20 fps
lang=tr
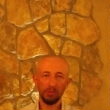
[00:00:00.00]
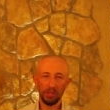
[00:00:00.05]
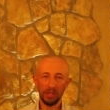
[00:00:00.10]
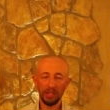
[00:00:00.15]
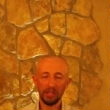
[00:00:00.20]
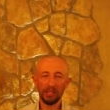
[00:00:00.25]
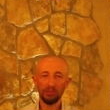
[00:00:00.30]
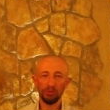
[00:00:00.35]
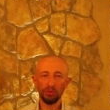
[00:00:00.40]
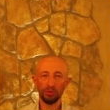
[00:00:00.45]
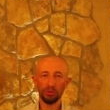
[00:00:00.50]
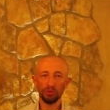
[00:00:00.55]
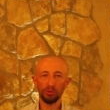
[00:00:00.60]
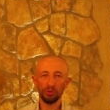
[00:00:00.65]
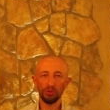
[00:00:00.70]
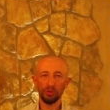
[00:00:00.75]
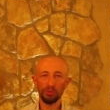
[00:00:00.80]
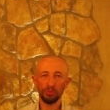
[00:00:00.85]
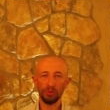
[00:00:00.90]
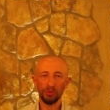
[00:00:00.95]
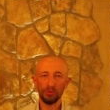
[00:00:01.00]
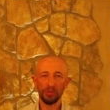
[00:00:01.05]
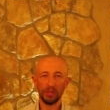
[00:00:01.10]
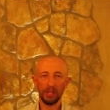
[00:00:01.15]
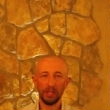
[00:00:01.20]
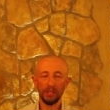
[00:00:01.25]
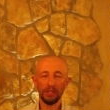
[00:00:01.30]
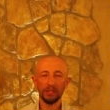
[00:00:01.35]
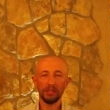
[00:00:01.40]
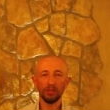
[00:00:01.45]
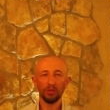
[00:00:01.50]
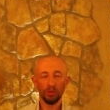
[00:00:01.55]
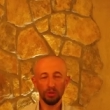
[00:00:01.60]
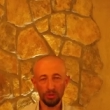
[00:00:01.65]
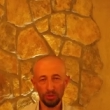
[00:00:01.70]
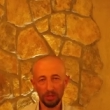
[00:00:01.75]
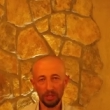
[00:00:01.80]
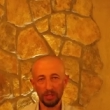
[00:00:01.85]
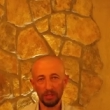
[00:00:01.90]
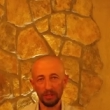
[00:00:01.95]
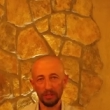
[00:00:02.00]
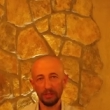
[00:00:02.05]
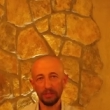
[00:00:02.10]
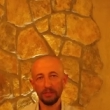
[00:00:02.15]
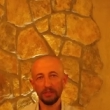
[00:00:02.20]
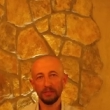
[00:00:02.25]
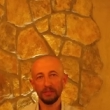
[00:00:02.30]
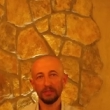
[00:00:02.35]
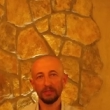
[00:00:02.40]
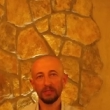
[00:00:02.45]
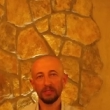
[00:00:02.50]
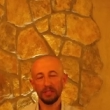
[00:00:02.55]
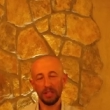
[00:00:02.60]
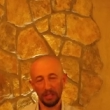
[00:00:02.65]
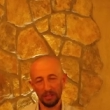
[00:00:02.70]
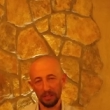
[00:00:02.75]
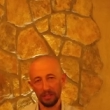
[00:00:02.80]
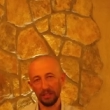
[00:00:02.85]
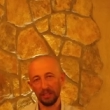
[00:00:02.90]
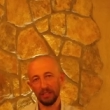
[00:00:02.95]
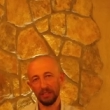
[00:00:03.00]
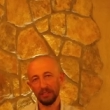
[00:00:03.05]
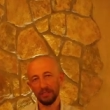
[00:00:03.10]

Bir dahaki videoda görüşmek üzere. Hoşçakalın, sağlıkla